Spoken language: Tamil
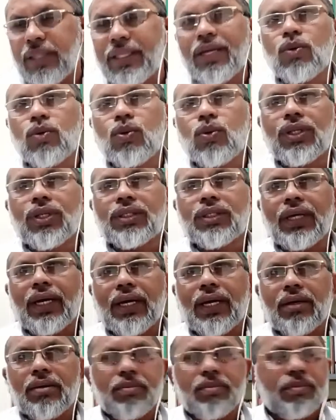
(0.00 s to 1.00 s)
அதை குறித்த
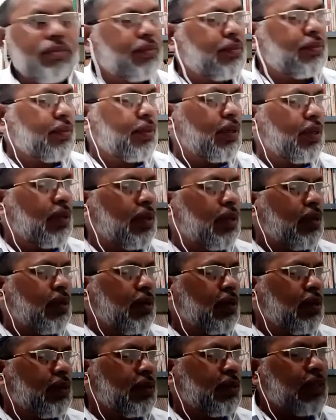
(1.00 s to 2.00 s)

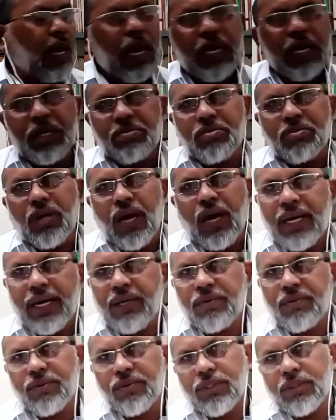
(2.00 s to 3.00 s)
ஞானம்
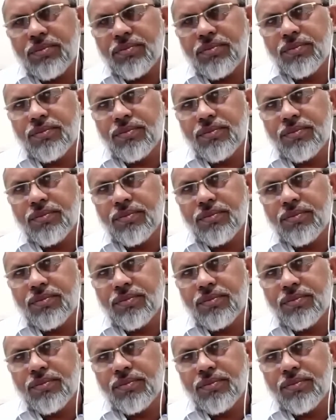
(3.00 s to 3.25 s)
அறிவு